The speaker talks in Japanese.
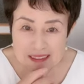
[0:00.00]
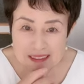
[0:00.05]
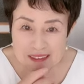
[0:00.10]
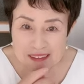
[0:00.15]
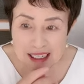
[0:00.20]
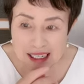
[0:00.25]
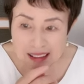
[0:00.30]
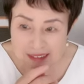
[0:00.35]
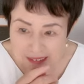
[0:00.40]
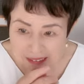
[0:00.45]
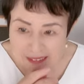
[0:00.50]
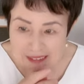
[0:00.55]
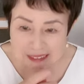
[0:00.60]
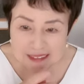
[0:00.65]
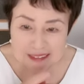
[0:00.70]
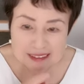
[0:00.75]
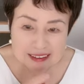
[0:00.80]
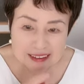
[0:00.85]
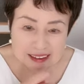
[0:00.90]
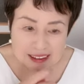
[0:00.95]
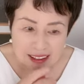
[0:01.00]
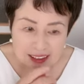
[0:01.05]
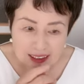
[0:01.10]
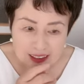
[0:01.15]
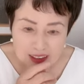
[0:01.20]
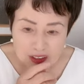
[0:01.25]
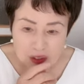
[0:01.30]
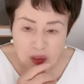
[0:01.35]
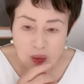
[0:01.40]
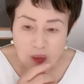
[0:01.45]
お母さんとかある?」って言っ
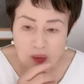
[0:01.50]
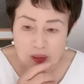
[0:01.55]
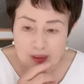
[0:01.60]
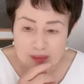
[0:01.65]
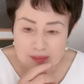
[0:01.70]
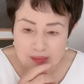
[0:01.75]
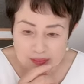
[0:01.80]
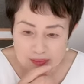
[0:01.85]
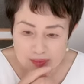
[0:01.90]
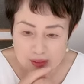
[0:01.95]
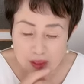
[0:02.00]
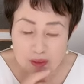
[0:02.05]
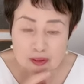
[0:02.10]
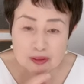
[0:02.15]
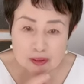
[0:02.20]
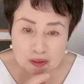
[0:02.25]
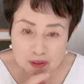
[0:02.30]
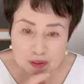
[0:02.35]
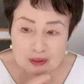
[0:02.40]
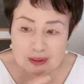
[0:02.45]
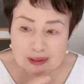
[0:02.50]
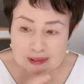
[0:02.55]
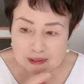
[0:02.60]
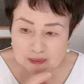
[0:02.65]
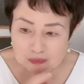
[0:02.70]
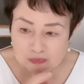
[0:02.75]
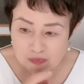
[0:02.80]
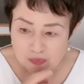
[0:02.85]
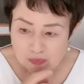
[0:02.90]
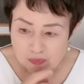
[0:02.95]
て「いや、うん、ある
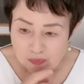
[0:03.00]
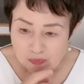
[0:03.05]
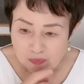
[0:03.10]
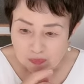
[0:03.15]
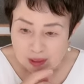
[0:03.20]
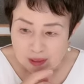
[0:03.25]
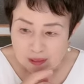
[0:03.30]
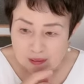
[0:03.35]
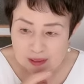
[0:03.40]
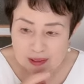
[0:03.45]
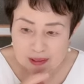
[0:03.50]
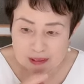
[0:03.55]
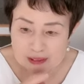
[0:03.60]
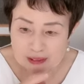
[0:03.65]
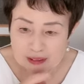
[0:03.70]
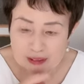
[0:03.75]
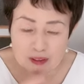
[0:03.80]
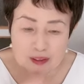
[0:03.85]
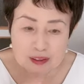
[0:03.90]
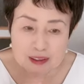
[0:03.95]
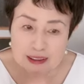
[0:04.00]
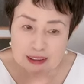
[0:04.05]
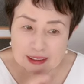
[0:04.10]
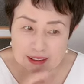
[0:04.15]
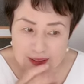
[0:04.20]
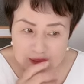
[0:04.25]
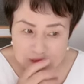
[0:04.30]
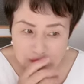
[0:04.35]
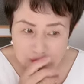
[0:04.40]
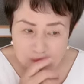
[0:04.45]
よ」って私
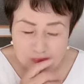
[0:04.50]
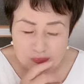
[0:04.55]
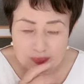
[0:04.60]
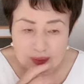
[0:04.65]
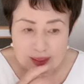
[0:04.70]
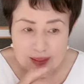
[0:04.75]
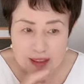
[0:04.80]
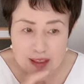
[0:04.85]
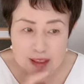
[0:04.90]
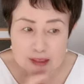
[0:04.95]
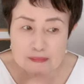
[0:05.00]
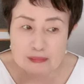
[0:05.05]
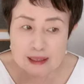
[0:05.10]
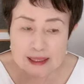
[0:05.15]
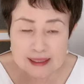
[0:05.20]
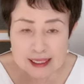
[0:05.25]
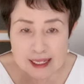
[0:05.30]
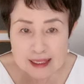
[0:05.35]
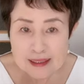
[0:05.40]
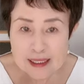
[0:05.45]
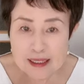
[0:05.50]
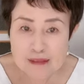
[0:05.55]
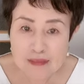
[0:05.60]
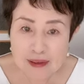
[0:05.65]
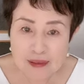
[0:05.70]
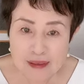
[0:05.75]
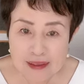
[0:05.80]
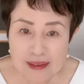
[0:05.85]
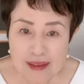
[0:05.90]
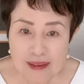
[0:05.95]
今日ねスーパー
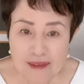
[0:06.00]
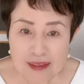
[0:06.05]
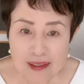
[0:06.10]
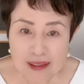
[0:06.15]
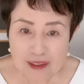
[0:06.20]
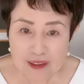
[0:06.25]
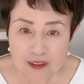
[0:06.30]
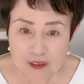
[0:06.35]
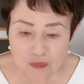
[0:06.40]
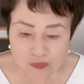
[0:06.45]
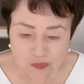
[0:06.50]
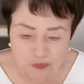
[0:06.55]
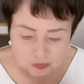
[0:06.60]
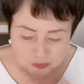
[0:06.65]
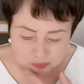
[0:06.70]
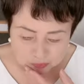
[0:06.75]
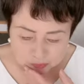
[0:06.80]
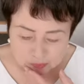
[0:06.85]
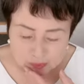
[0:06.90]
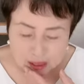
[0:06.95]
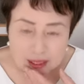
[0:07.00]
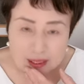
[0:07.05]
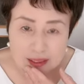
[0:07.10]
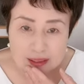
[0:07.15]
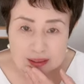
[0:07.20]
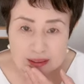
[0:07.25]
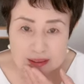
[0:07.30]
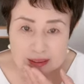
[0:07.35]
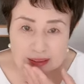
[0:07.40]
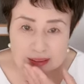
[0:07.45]
3軒回ったんだけど
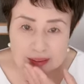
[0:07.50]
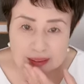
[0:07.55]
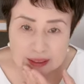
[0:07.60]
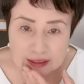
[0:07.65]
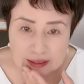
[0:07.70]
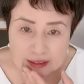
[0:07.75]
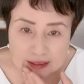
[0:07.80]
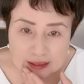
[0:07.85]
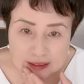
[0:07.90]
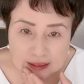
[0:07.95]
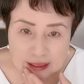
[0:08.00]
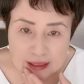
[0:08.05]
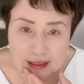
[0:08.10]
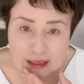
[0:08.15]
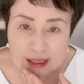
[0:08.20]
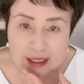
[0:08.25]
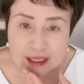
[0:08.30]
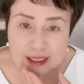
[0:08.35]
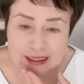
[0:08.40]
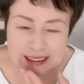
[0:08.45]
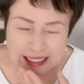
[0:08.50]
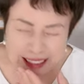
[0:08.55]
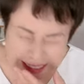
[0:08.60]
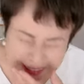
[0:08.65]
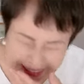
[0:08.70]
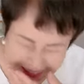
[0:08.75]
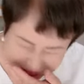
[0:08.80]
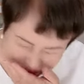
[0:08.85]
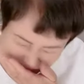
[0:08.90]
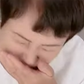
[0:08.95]
全然な
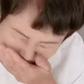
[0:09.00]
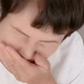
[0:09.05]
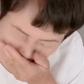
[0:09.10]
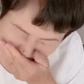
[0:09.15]
かった。